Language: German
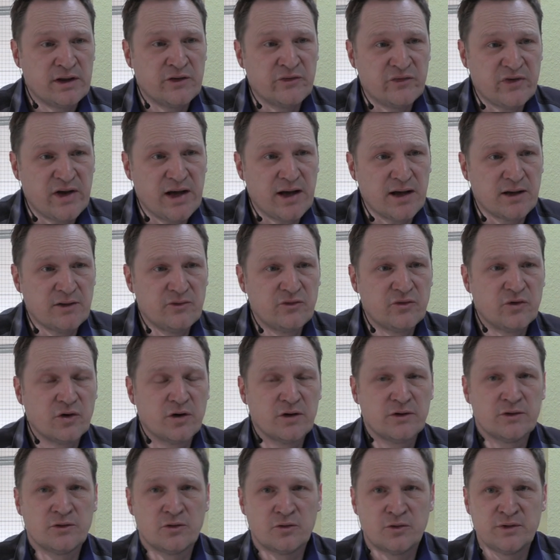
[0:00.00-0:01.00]
gefahren
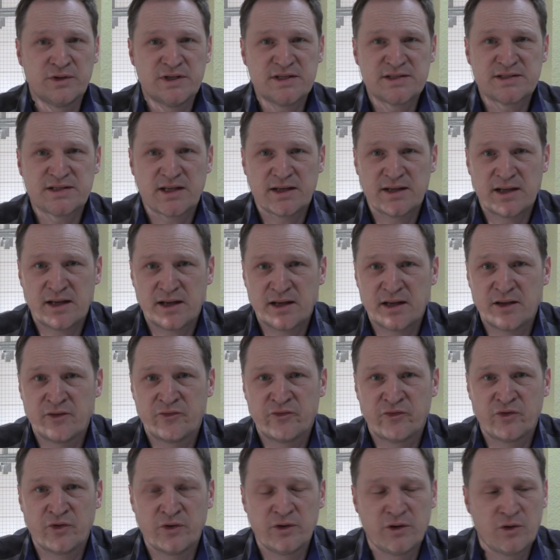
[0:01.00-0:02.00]
worden und ist dann nachher
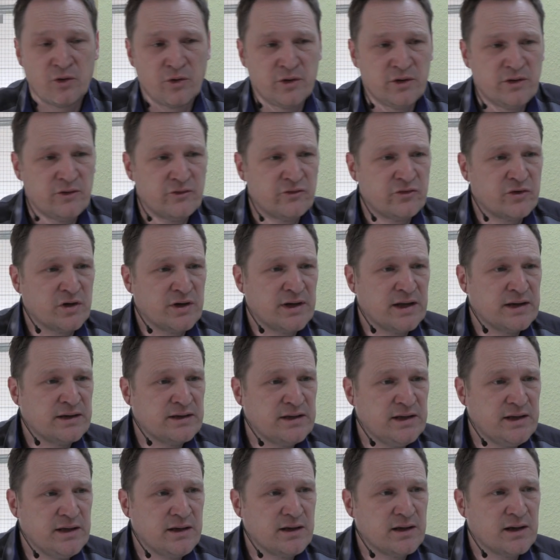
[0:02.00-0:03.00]
von Leuten von der
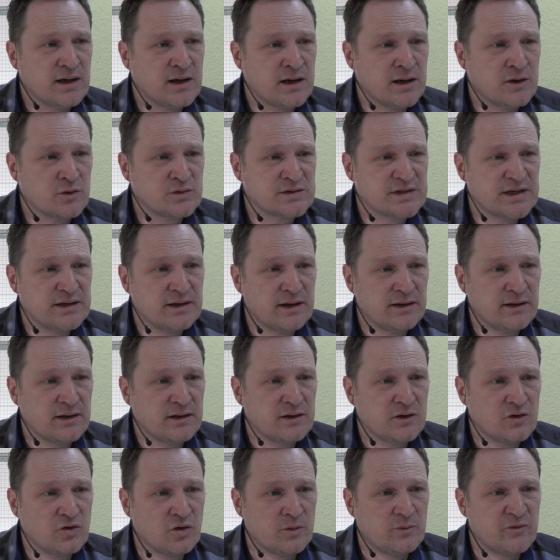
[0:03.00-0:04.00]
DEKRA
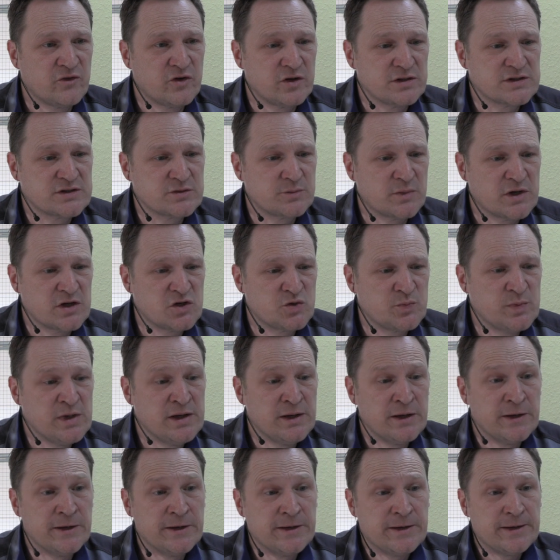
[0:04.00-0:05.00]
auseinandergenommen worden zum Beispiel.
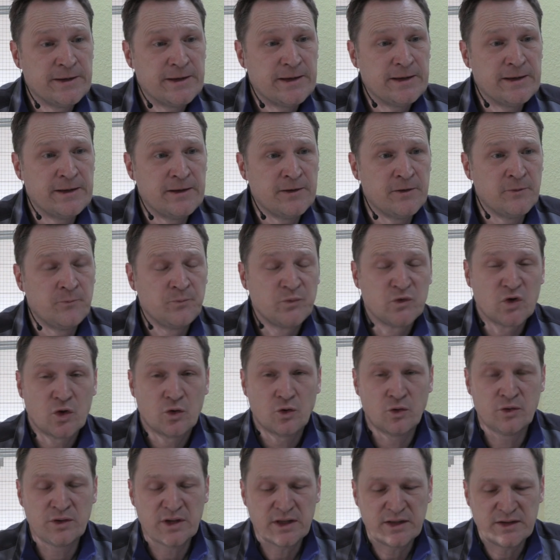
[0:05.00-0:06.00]
Äh,
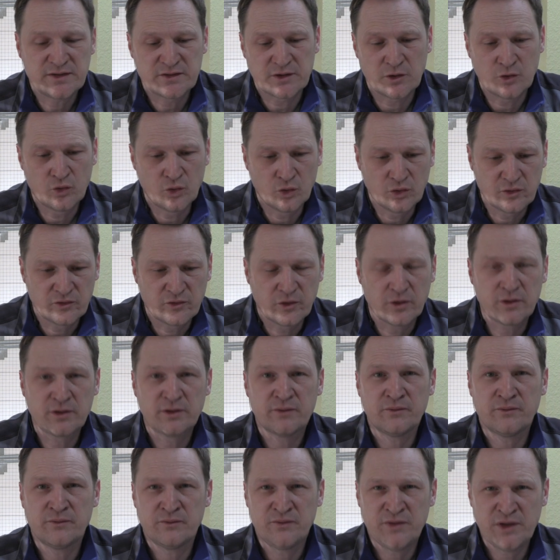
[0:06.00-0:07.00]
und dann ist geguckt
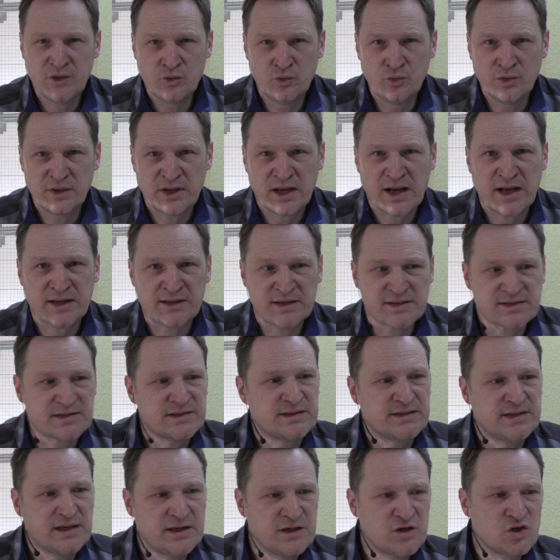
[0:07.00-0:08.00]
worden, wie gut hat er
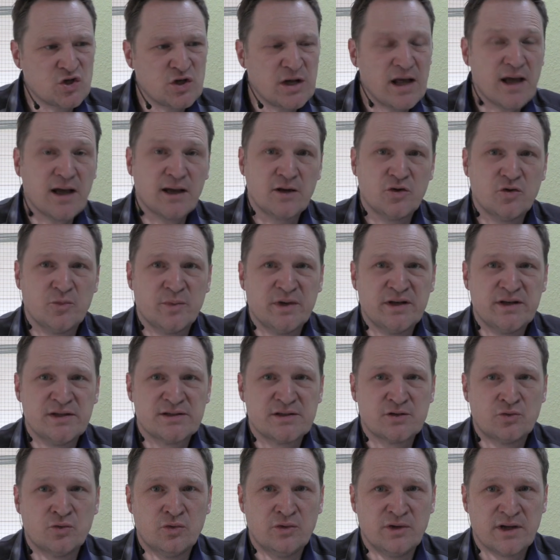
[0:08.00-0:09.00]
sich denn geschlagen über
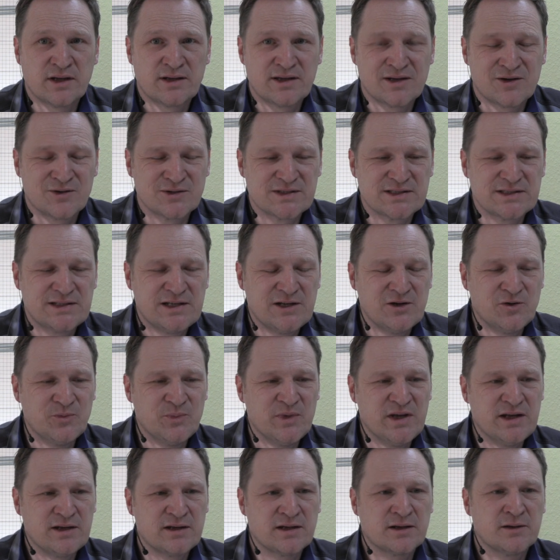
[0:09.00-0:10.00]
diese 100.000
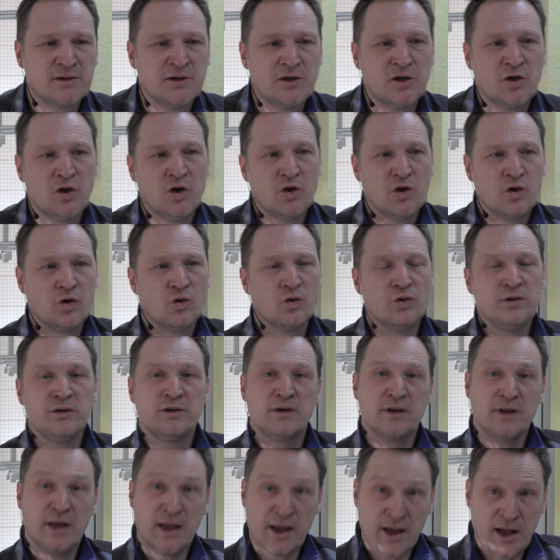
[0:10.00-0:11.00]
Kilometer.
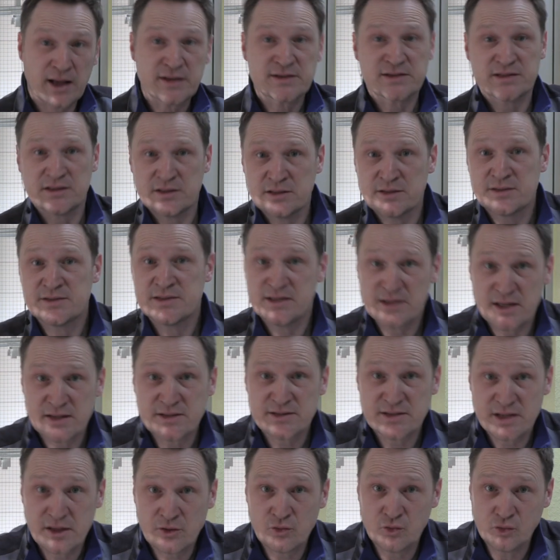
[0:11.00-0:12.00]
Und er hat sich sehr,
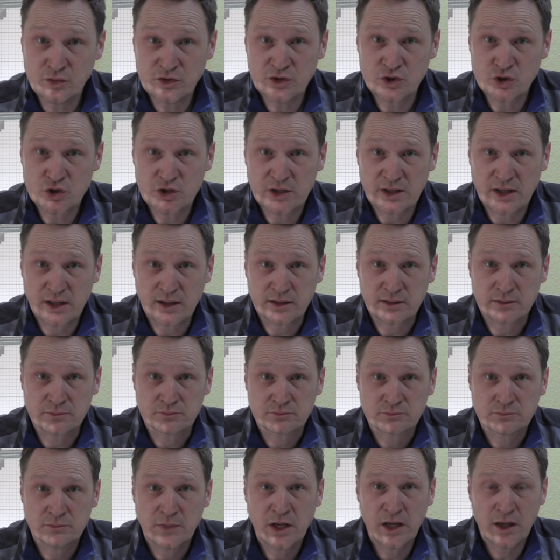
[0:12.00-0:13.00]
sehr gut geschlagen.
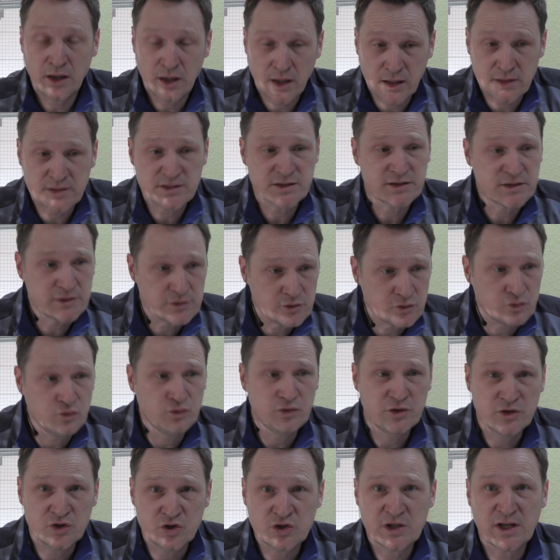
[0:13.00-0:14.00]
Er hat sich
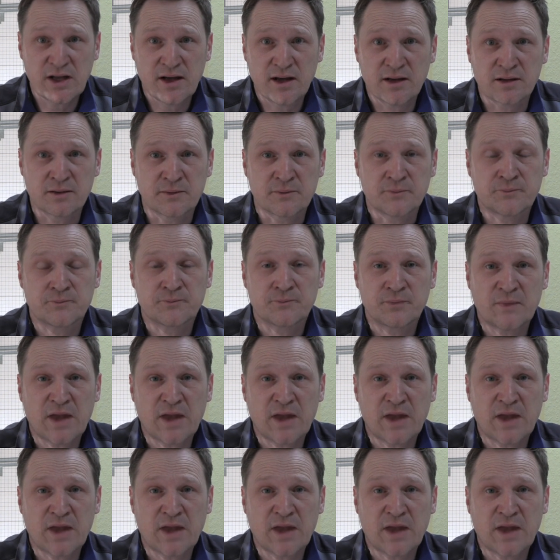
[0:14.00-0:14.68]
gut geschlagen.